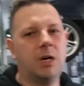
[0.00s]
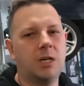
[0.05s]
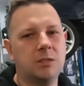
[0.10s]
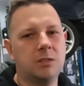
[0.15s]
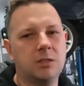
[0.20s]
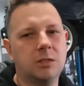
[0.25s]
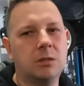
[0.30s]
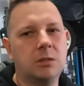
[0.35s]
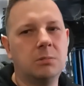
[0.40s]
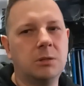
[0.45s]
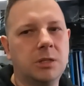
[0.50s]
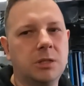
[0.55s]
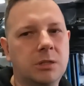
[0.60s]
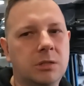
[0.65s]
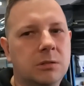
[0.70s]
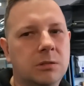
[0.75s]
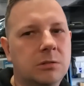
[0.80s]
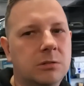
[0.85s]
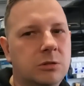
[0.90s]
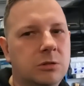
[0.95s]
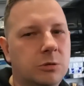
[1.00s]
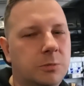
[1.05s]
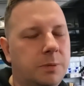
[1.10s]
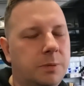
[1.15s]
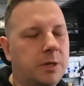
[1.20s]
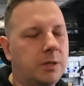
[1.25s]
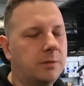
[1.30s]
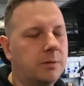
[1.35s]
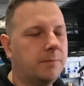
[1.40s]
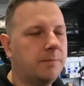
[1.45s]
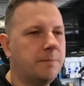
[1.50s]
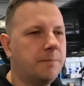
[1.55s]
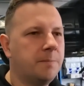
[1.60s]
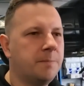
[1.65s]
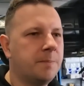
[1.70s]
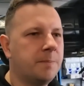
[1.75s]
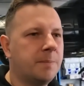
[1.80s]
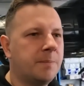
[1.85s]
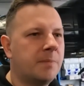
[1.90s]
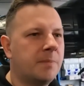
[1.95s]
Bardzo dobrych. Tak? Super. Kurde,
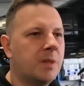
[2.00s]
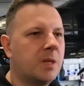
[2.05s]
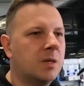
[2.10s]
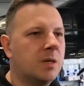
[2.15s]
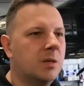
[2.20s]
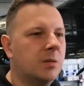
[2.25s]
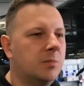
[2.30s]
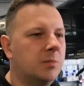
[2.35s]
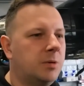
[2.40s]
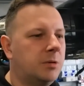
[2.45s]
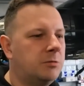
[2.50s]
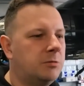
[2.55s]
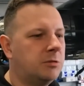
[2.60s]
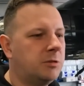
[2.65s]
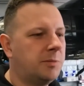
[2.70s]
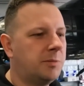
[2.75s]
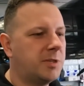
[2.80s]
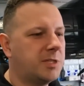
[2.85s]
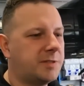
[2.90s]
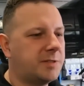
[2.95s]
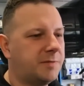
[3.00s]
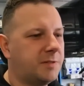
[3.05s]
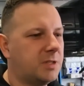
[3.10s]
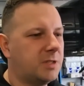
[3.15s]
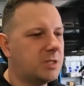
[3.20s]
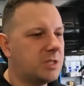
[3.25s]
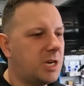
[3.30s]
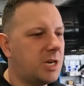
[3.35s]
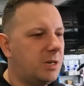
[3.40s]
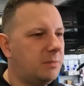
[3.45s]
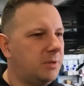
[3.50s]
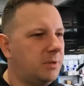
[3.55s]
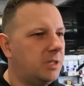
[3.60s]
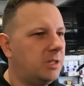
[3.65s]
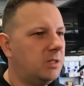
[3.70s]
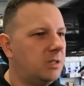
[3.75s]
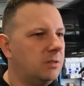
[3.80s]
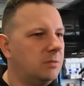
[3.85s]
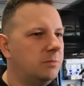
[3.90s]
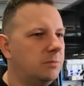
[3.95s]
widzisz, Pomógł mi z
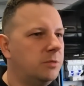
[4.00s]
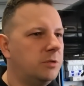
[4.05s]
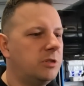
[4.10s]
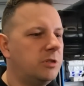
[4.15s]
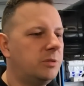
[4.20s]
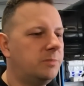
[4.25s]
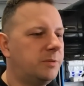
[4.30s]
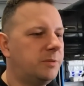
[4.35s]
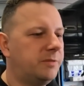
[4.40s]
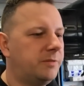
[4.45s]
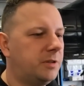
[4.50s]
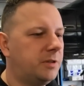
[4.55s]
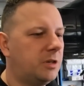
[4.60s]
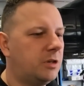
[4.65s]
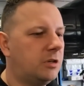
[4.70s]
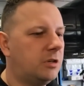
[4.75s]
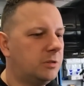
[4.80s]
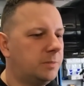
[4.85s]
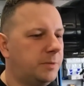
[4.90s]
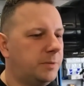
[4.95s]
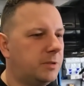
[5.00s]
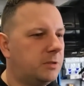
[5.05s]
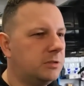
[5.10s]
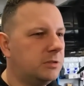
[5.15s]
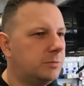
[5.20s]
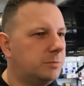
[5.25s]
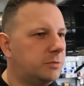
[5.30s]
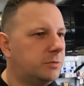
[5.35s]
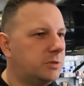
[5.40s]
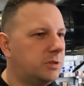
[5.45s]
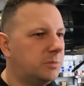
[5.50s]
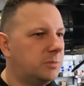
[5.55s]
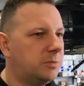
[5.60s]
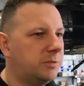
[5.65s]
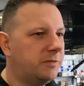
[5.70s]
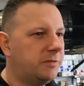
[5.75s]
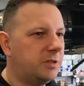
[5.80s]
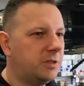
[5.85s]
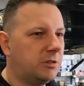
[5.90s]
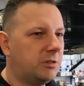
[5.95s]
wtyczkami, później powie, odpiąć, później
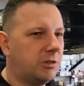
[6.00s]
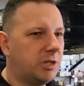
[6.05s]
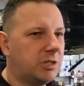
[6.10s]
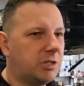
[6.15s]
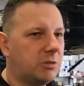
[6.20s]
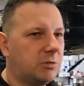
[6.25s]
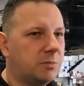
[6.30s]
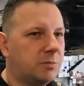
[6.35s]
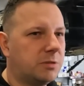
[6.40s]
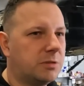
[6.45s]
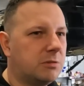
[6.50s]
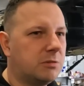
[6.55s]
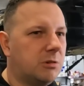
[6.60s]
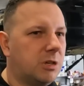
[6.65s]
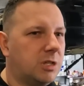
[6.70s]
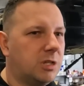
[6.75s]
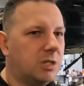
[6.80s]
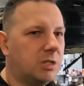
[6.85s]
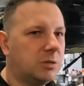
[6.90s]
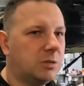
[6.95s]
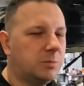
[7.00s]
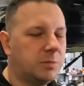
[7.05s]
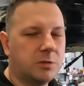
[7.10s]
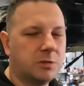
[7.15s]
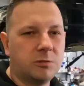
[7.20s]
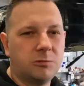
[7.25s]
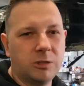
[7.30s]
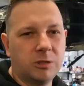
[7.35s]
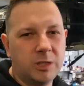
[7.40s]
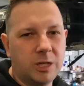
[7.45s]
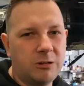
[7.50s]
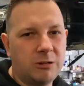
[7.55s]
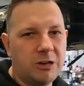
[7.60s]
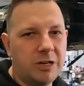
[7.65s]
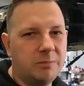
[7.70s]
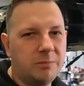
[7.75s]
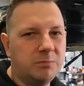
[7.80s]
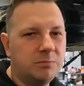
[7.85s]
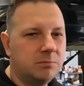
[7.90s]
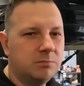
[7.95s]
powiedział jak to poskładać,
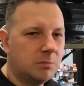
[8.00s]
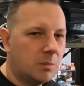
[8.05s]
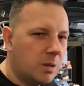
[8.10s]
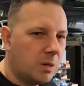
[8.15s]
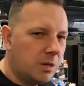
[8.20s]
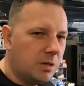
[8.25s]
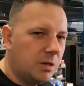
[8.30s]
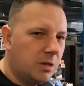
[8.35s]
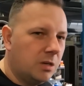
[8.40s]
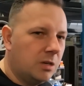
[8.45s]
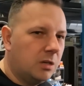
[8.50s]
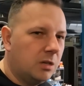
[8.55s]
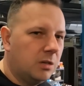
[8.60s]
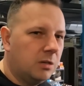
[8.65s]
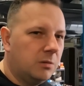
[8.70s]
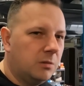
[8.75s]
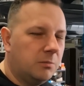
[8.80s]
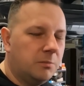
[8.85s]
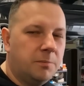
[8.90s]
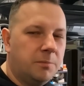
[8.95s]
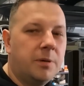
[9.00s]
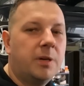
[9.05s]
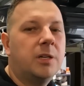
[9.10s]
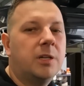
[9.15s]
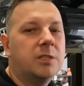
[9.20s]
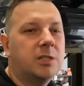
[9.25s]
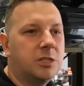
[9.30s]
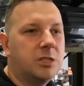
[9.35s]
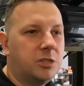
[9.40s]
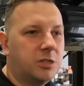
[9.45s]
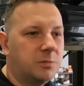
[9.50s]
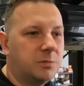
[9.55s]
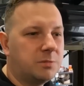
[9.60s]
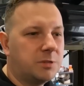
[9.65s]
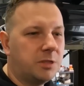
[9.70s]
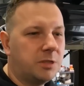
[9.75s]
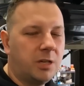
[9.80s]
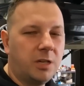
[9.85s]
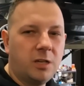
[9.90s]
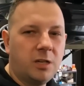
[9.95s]
poskładałem. No. Prezes się
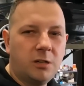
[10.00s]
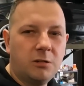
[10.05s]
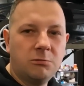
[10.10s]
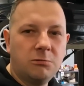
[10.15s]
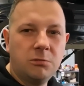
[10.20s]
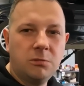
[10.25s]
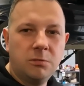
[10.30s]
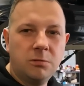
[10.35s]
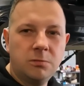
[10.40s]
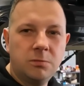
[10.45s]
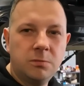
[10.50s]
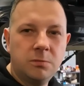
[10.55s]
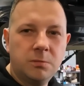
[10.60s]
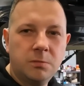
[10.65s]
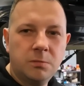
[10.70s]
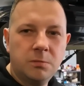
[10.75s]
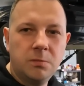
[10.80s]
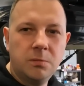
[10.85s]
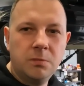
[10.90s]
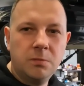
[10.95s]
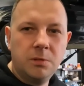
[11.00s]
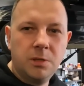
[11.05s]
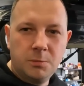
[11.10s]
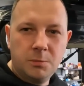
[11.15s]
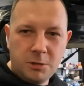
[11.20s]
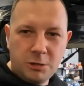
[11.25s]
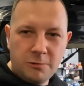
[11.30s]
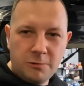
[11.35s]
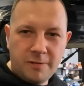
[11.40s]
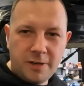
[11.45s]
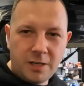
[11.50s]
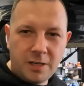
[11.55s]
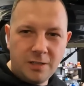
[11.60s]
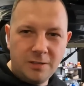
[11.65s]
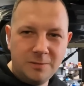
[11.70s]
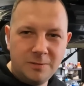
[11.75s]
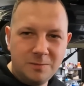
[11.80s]
przejechał. Nie ma uwag?